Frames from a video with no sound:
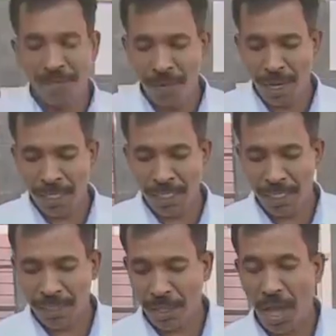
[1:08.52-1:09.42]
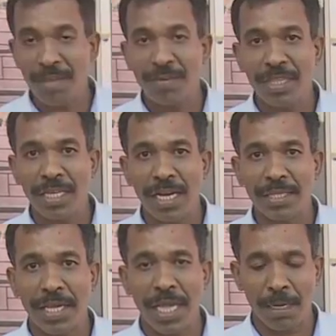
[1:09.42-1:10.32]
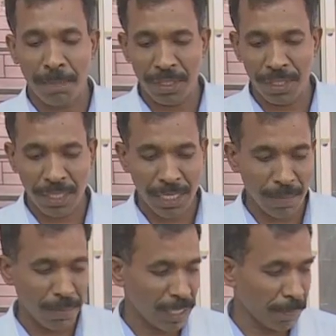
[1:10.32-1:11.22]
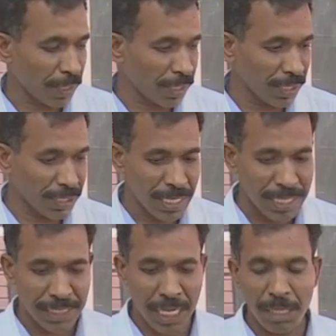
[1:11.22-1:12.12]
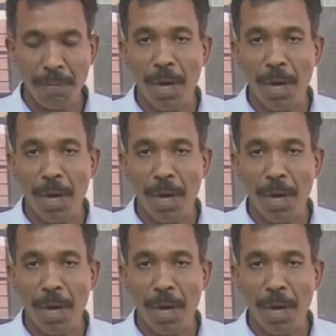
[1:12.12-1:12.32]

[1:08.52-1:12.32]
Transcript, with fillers: எவ்வாறு தாய் வித்துக்கள் தயாரிப்பது என்பதை பற்றி செய்து